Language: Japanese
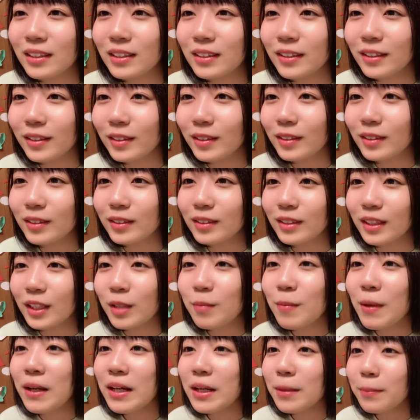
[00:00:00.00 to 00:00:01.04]
あ
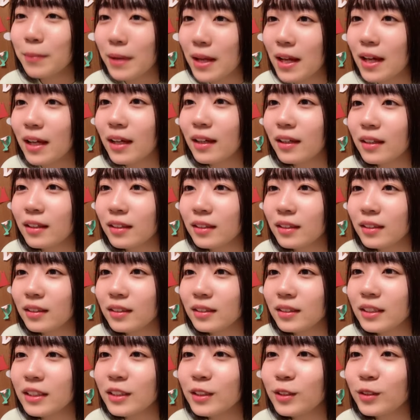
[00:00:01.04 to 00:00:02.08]
決まれば
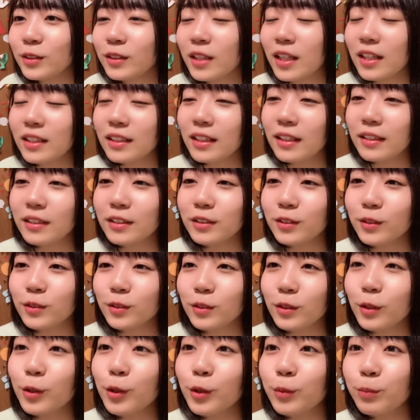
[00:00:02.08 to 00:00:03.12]
27対
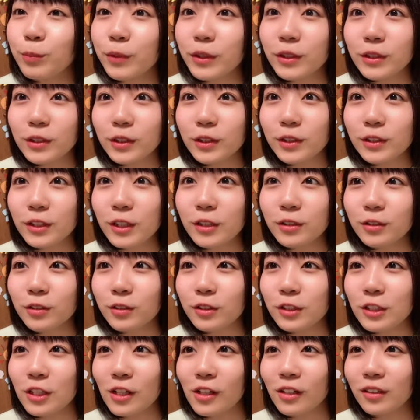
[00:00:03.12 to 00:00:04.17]
29めっちゃ
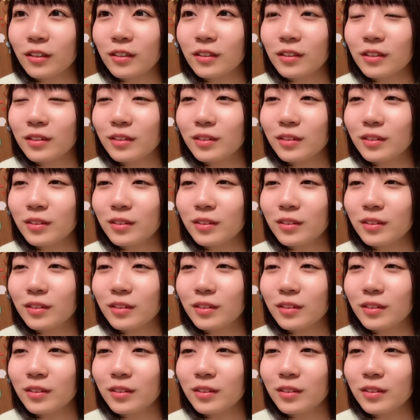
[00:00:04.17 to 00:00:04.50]
チャンスじゃん